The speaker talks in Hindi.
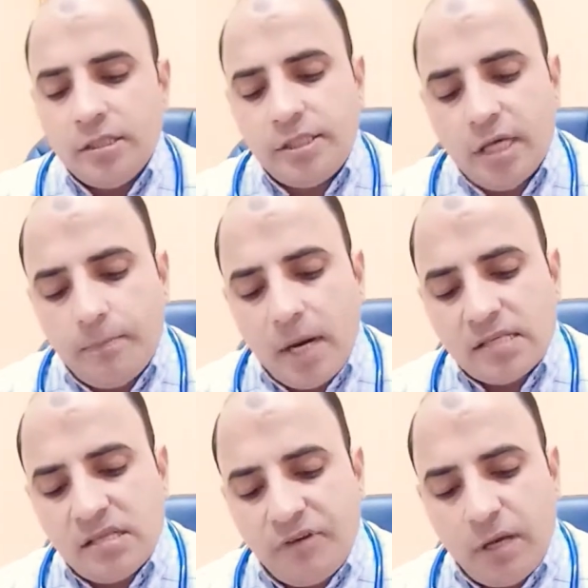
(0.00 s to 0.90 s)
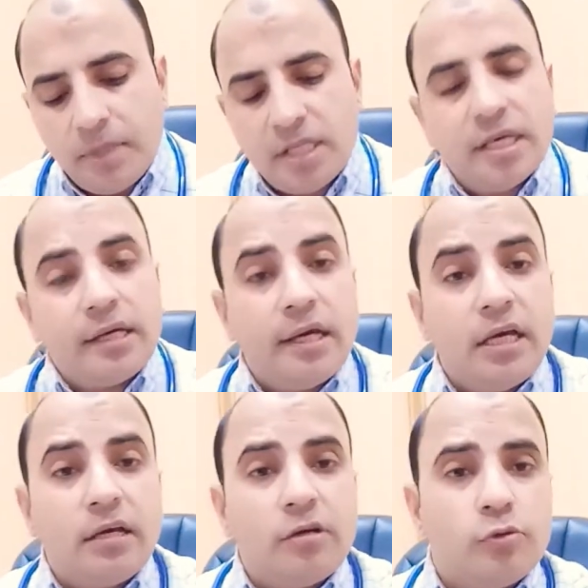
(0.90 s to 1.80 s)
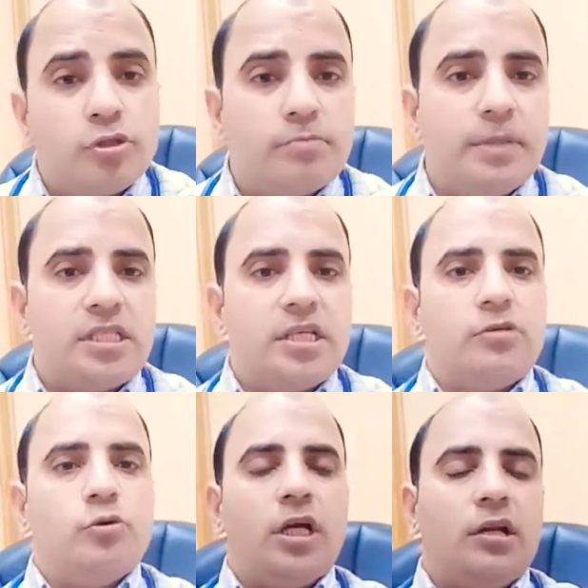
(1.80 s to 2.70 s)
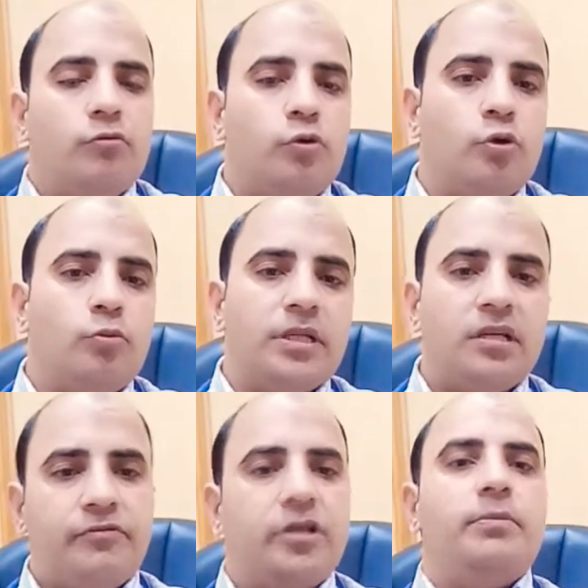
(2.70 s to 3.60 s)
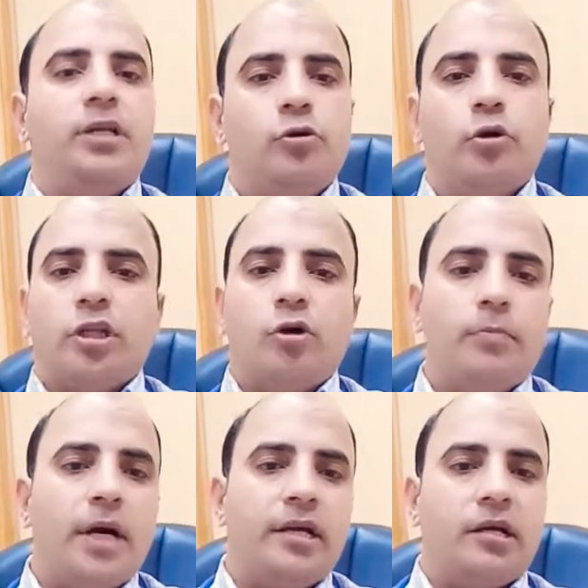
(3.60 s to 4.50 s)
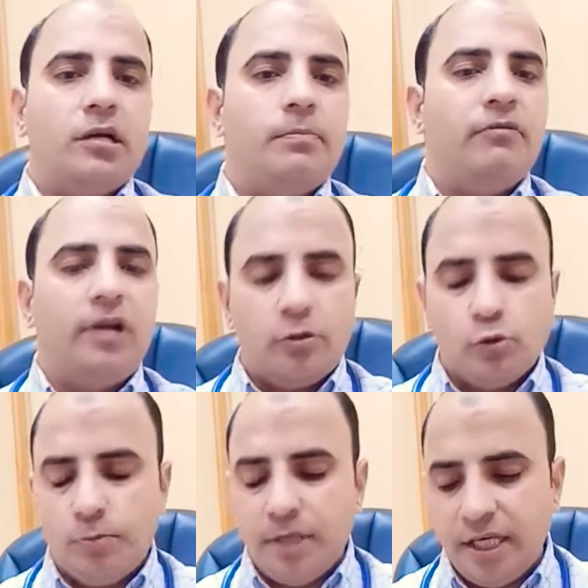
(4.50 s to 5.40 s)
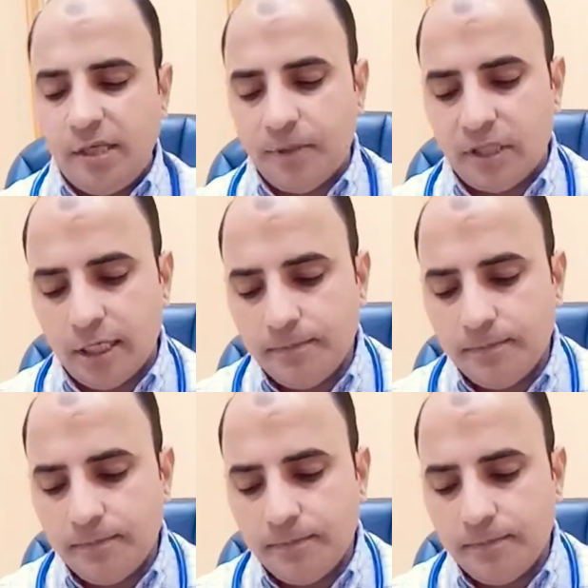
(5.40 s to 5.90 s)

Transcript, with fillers: या बाद दफ़ा हमने देखा है कि कुछ बच्चे जो है ना वो मदर फीड भी नहीं होते और बाहर का डब्बे वाला दूध भी नहीं पीते